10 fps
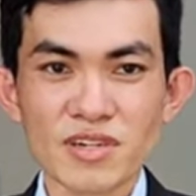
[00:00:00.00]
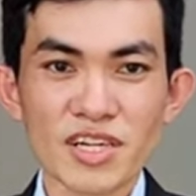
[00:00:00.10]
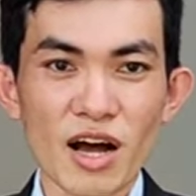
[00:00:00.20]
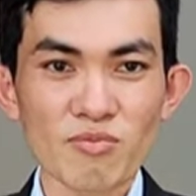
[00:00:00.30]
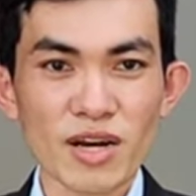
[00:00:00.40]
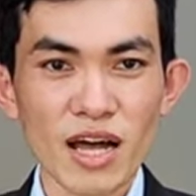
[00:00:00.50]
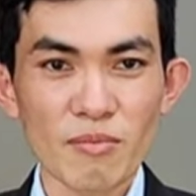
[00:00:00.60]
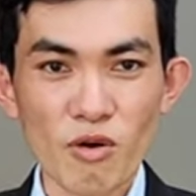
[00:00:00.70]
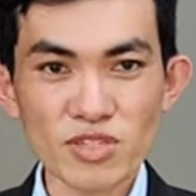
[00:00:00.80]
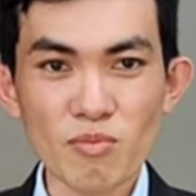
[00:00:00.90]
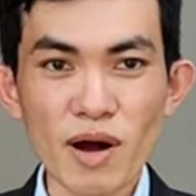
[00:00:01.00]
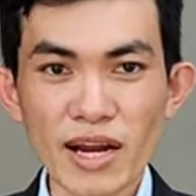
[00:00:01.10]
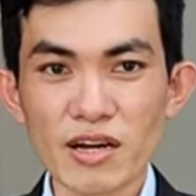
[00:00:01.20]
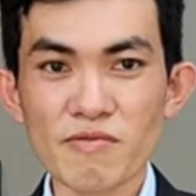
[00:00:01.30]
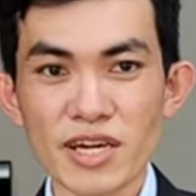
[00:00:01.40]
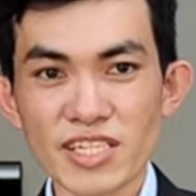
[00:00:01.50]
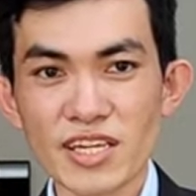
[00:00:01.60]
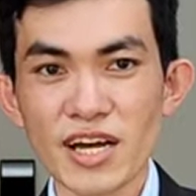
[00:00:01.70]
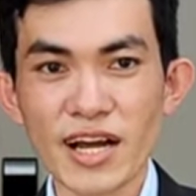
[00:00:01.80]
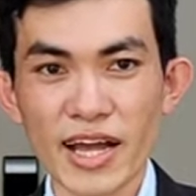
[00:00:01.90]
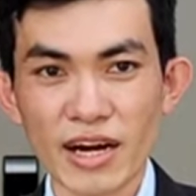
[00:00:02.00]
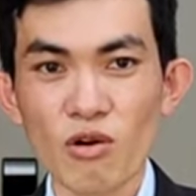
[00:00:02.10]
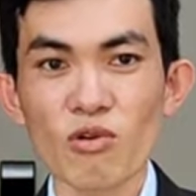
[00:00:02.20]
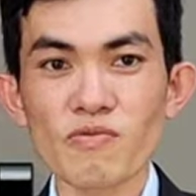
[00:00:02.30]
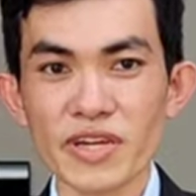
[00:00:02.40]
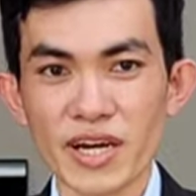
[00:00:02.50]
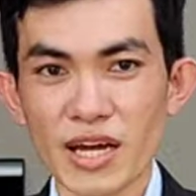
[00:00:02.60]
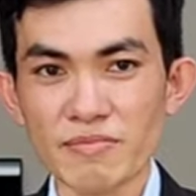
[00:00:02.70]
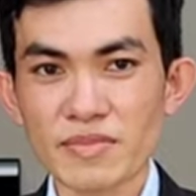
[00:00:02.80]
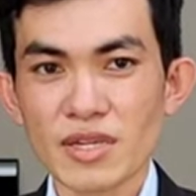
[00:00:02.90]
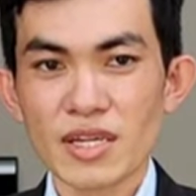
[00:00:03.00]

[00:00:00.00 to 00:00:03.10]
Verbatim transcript: Ricom là một trong ba đơn vị xây dựng hàng đầu của Việt Nam.